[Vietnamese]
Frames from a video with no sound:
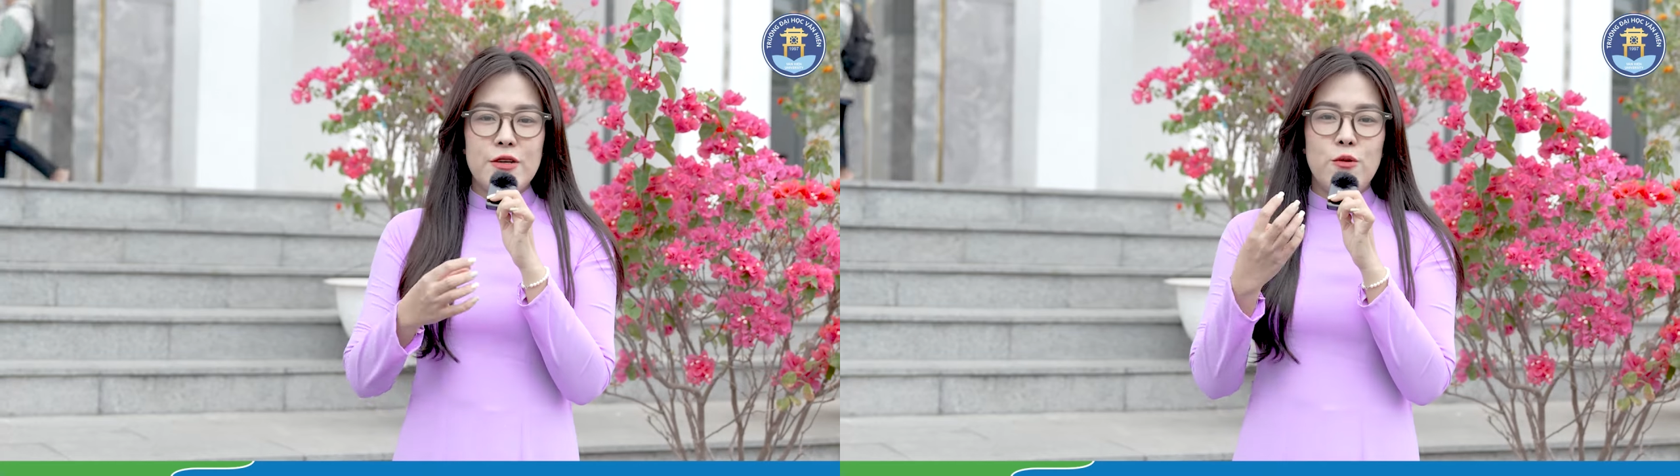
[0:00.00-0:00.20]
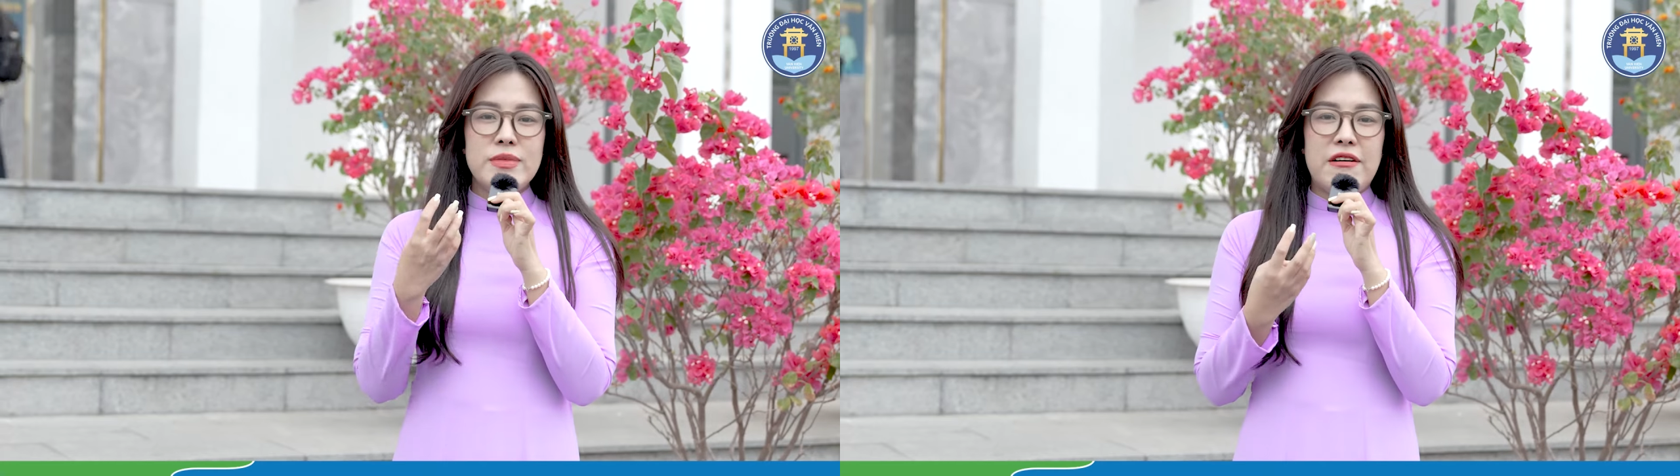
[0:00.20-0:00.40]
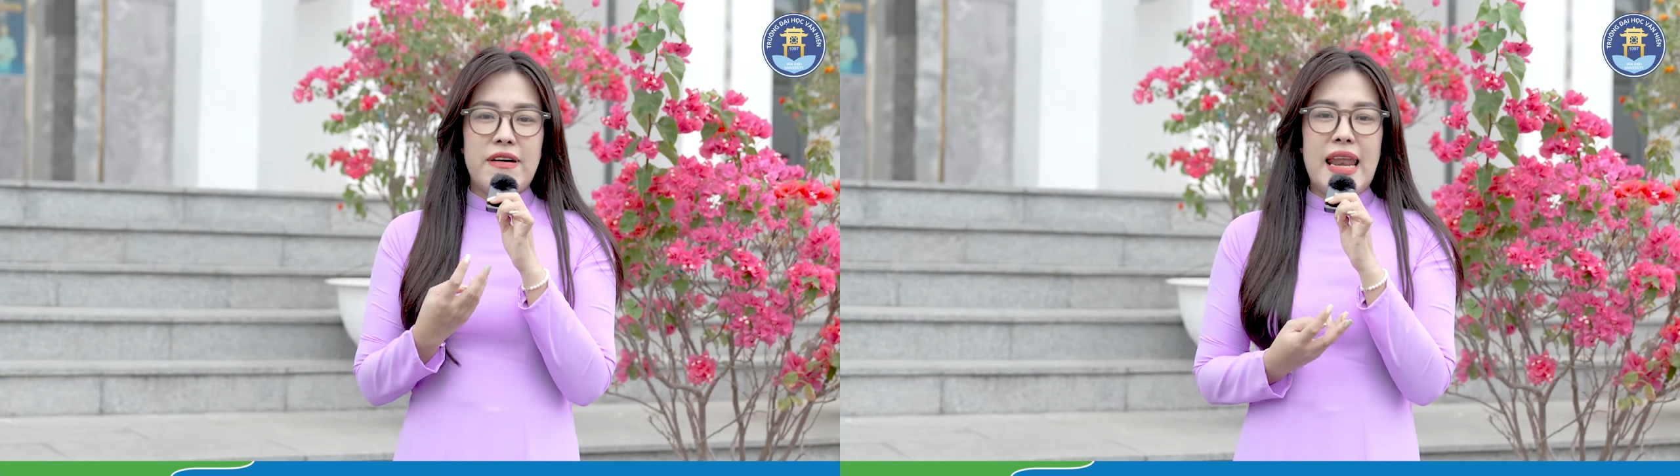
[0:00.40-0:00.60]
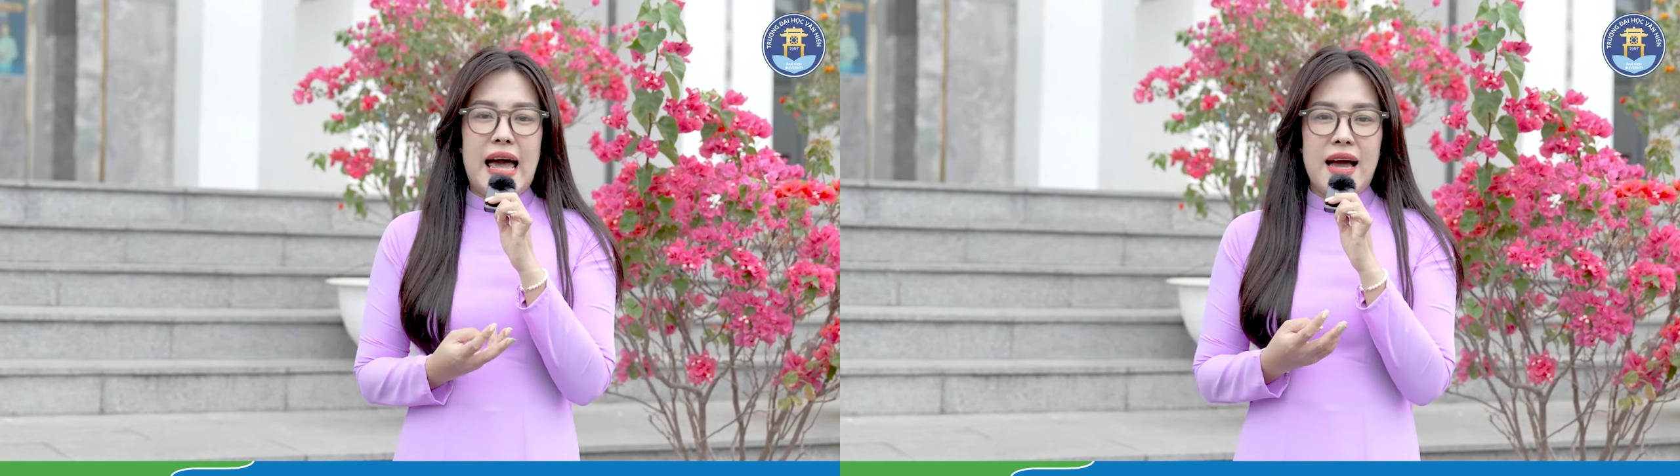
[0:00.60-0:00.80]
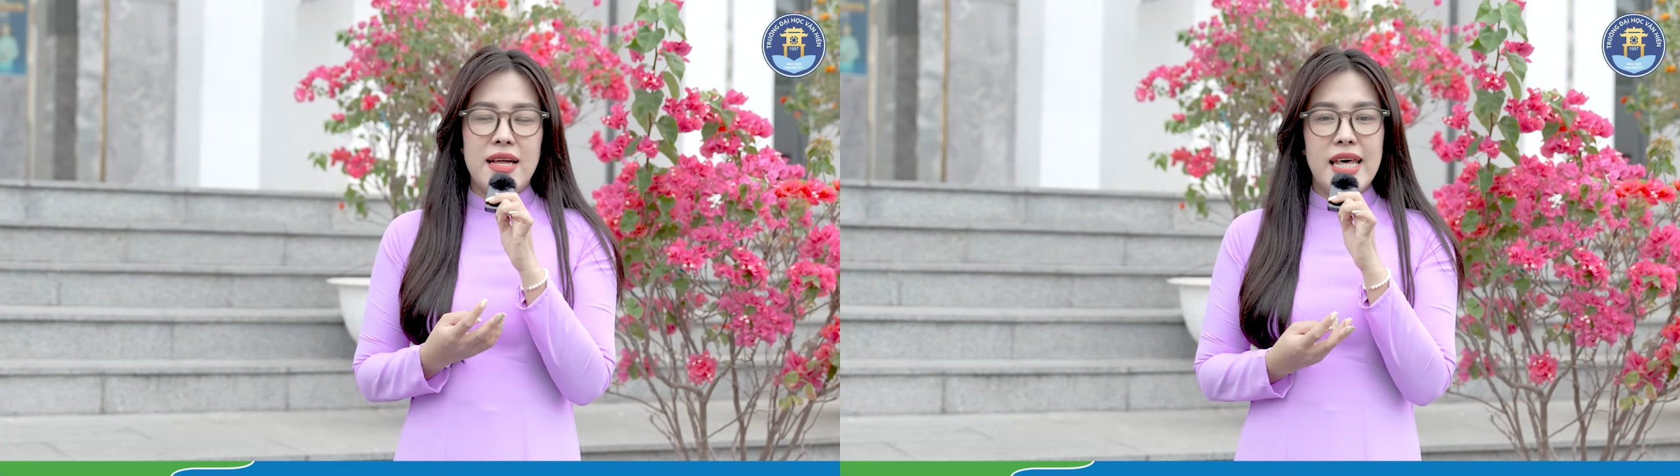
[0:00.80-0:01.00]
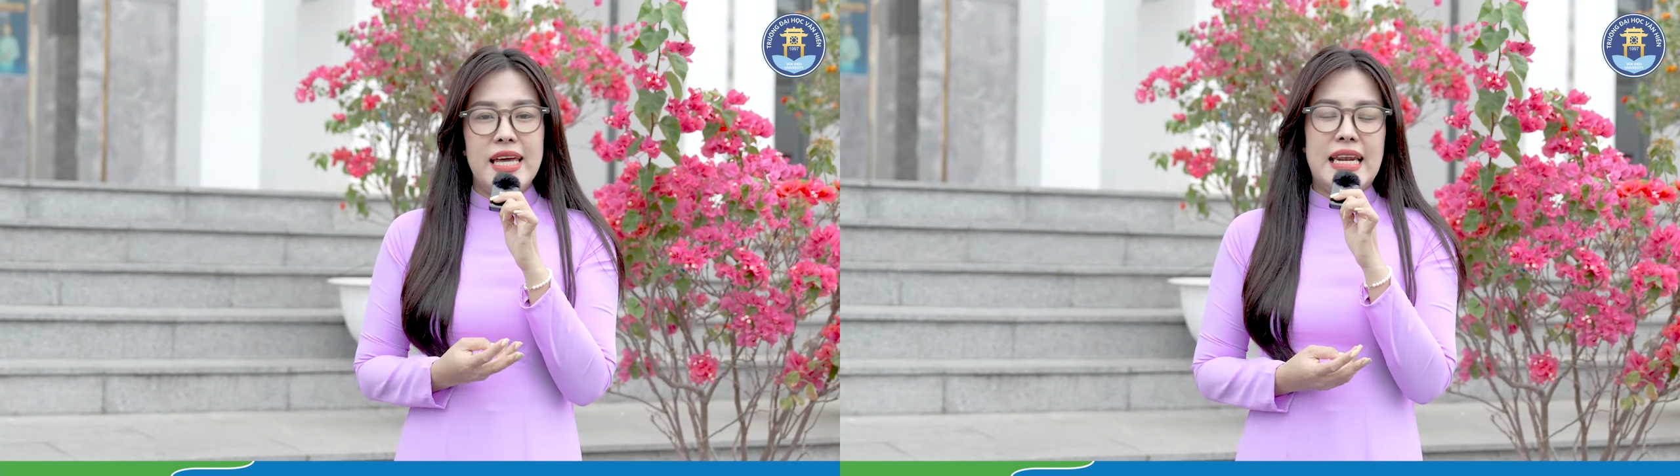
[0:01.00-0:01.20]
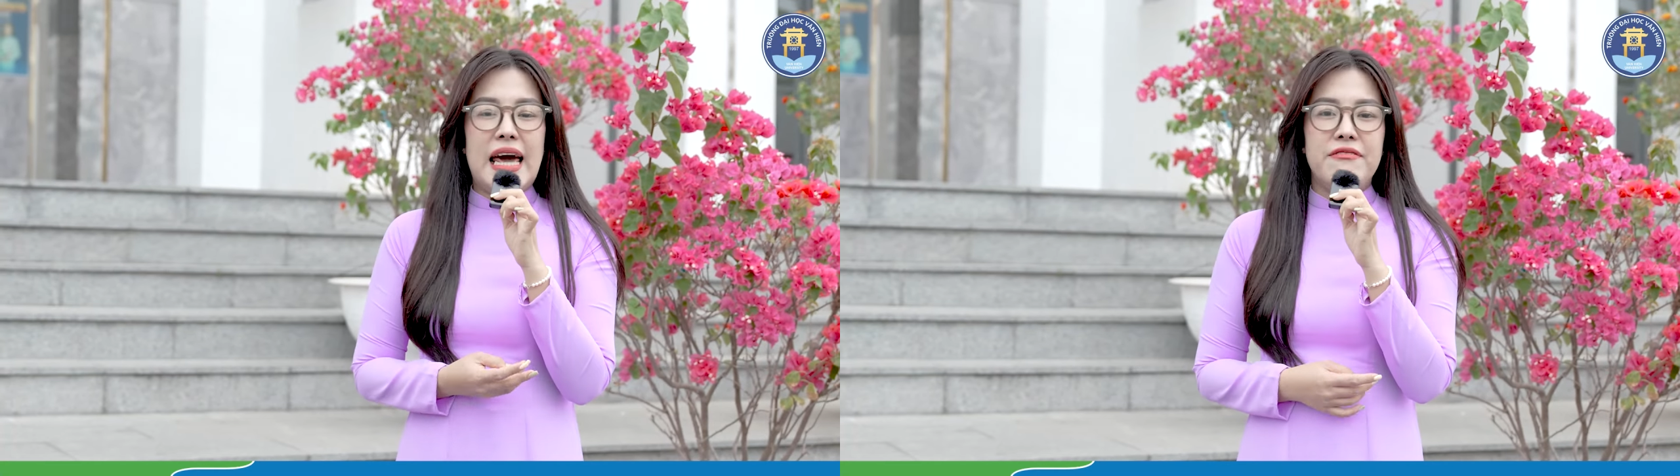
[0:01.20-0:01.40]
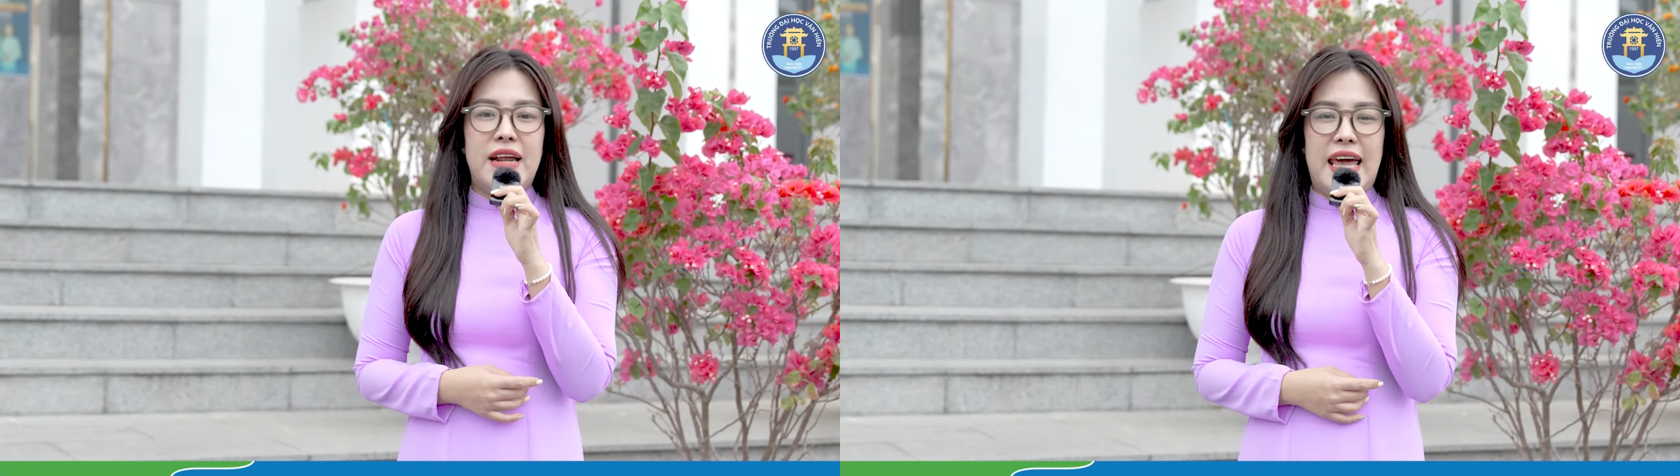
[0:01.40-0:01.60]
chúng ta phải là lì
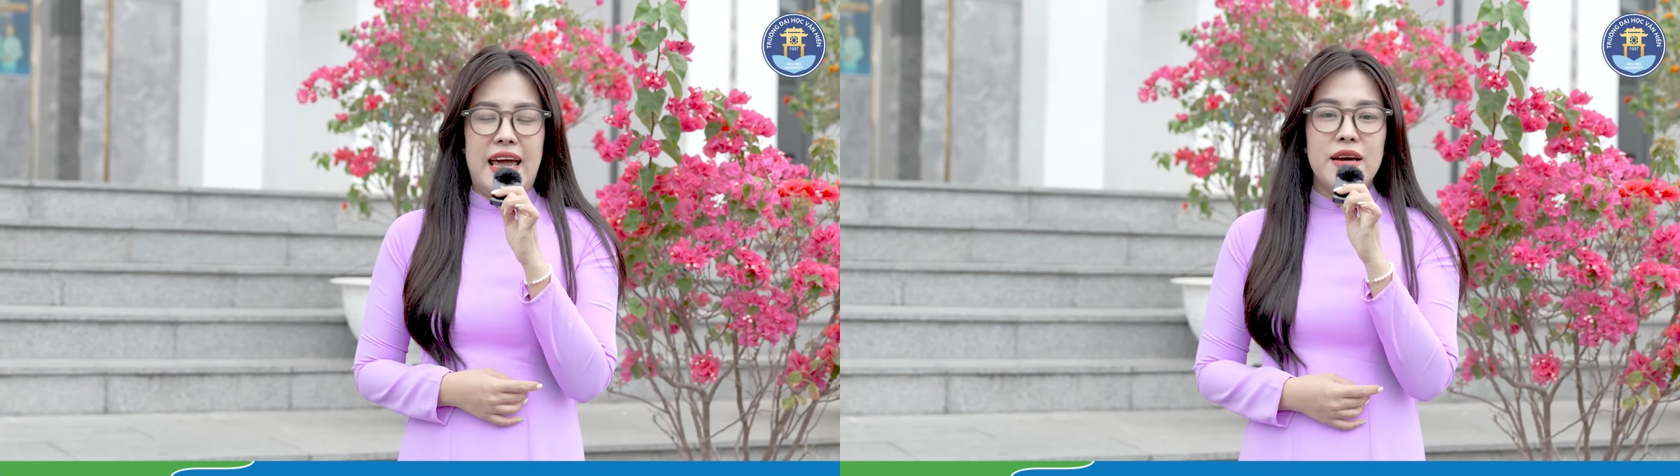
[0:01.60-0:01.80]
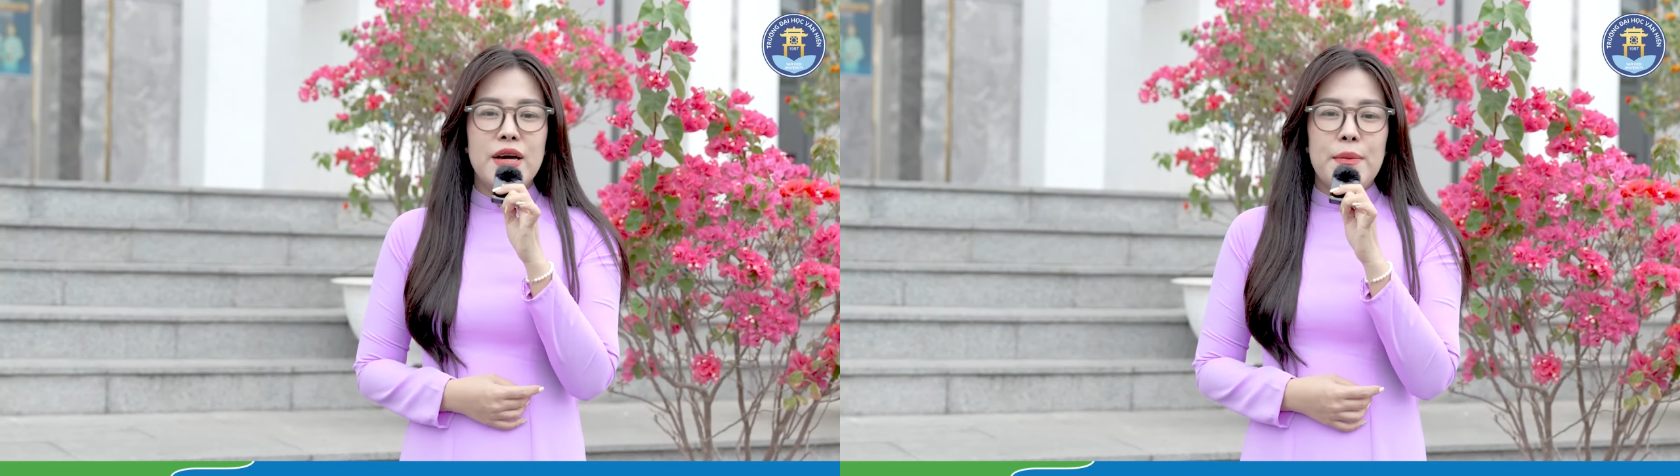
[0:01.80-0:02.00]
lanh và lẹ